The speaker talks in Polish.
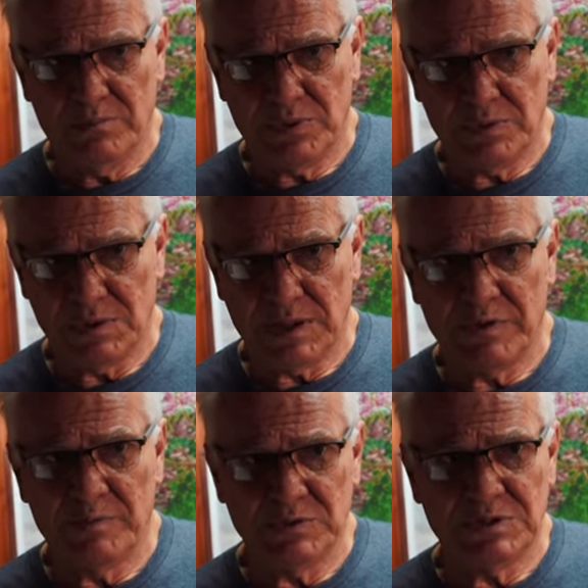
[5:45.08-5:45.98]
bo
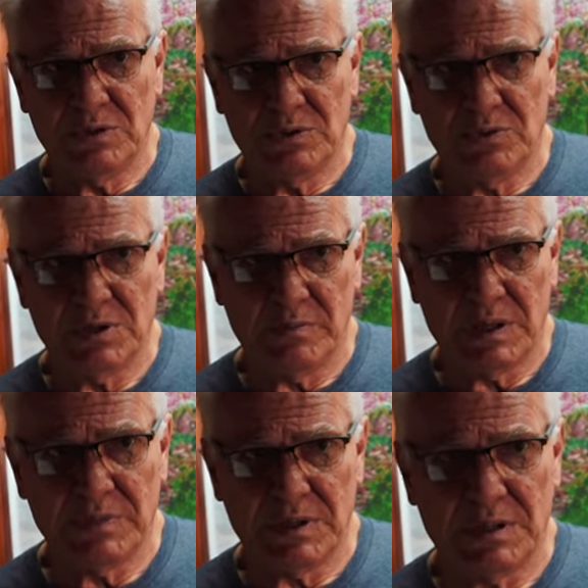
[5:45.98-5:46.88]
nawet w muzeum tutaj
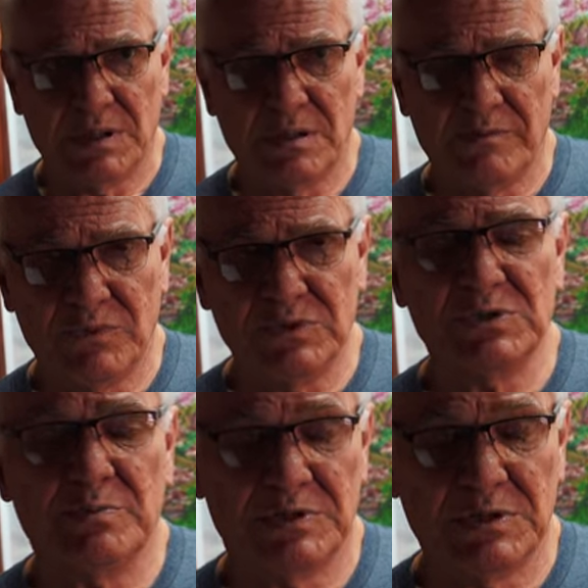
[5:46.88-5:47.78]
mamy jeden wóz,
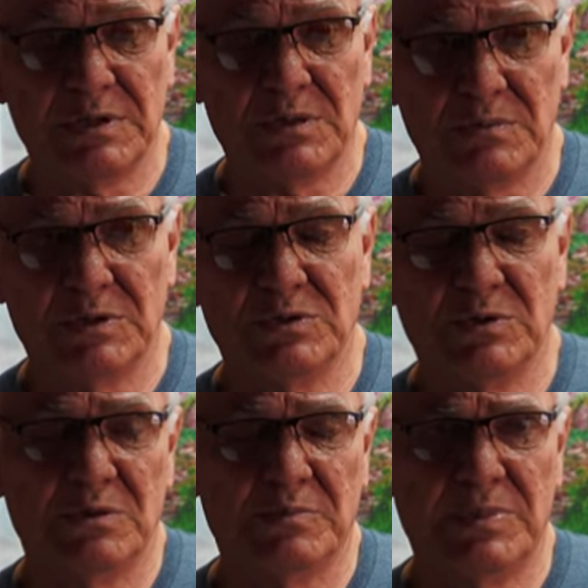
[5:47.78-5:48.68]
co, przy,
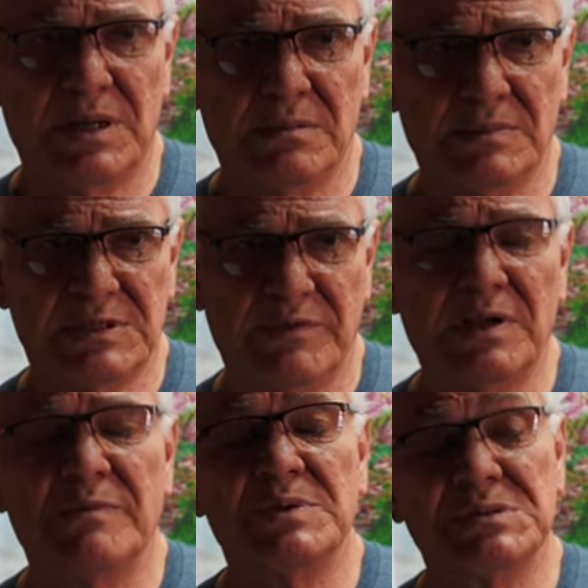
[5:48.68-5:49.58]
co Pan
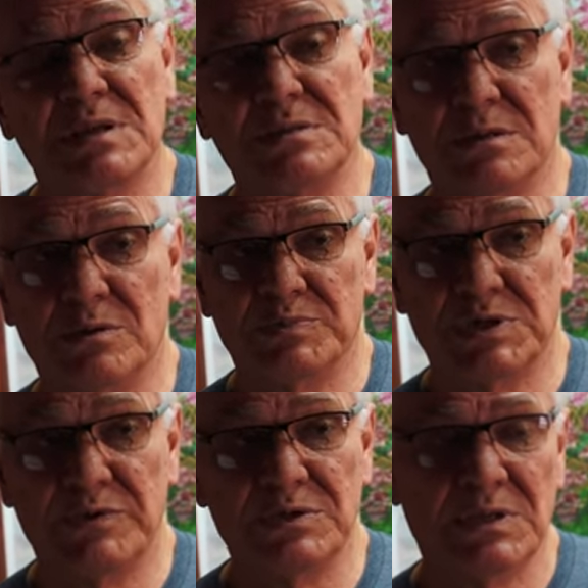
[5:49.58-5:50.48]
Seweryn Wiśniewski go
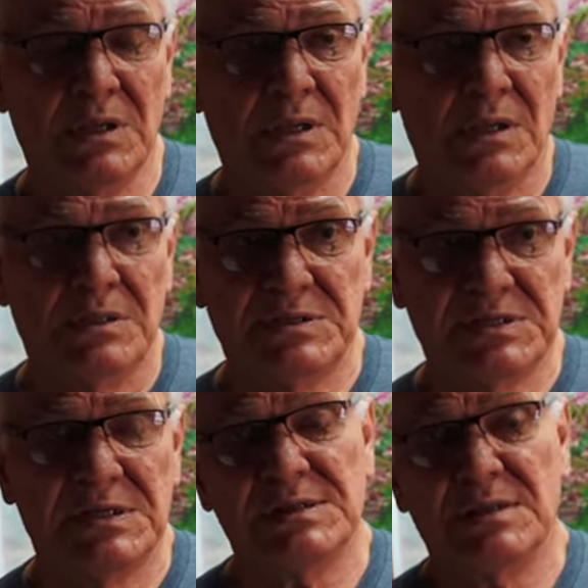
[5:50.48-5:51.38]
przywiózł.
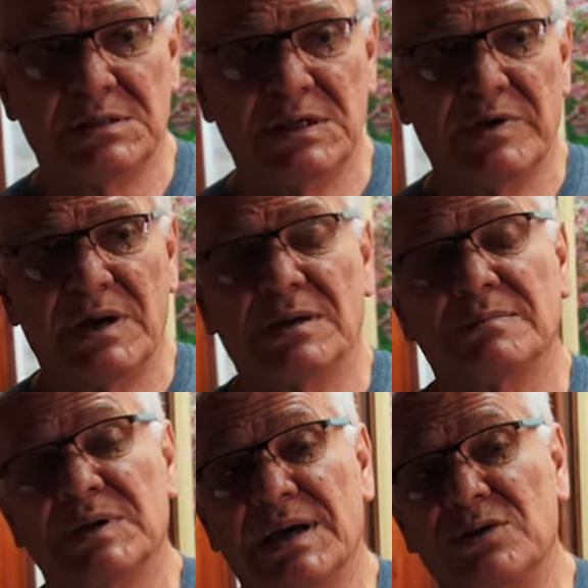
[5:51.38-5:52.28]
Dzisiaj się nazywa
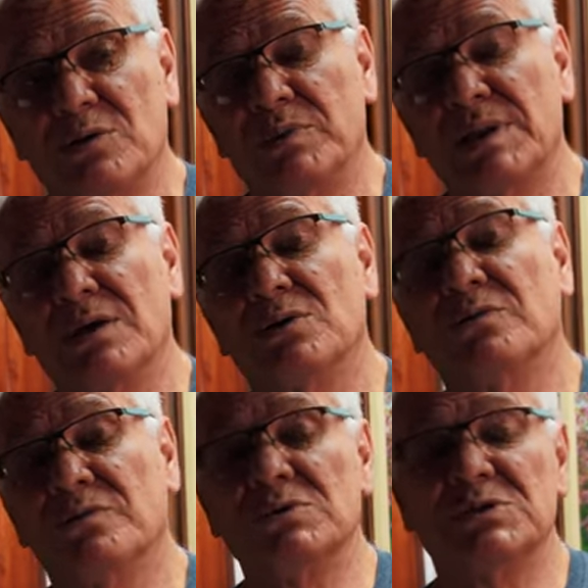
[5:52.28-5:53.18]
Carro
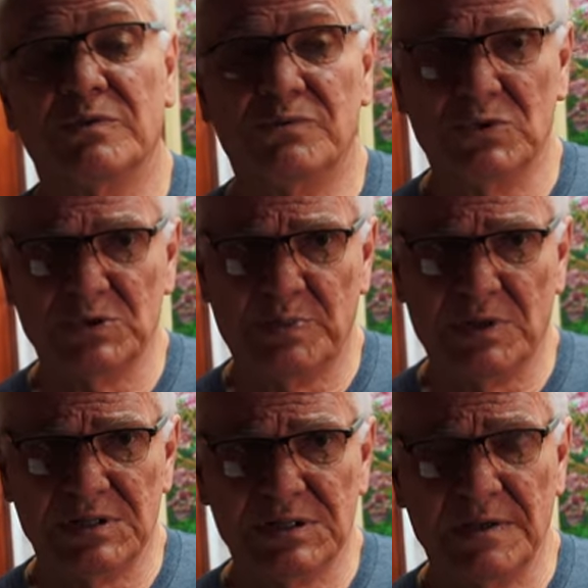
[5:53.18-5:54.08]
Polako, wóz, wóz
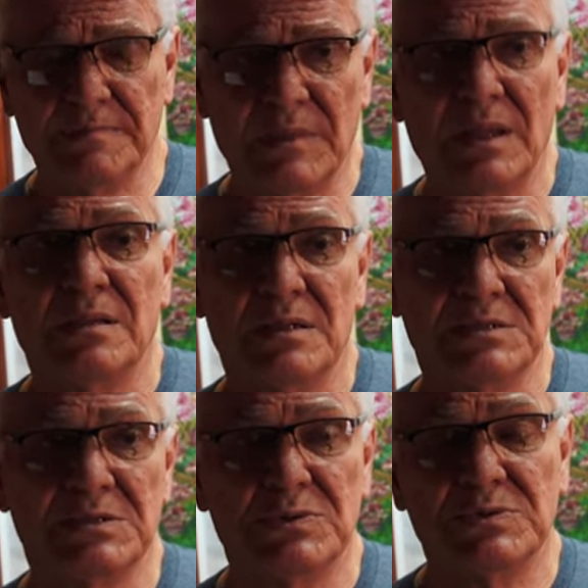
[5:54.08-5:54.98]
polski,
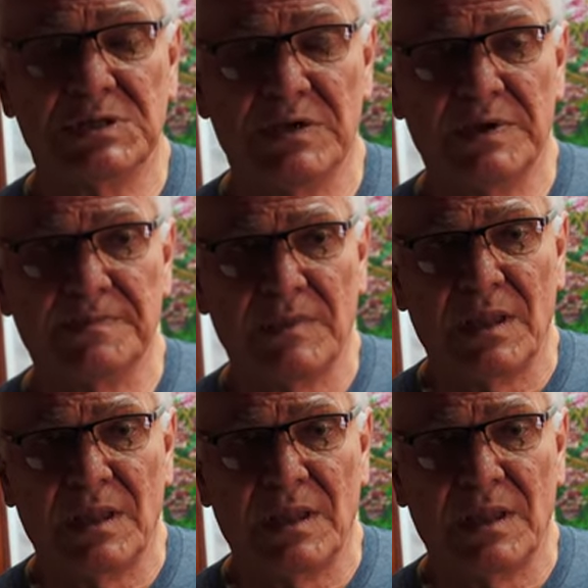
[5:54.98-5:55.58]
jeszcze się używa.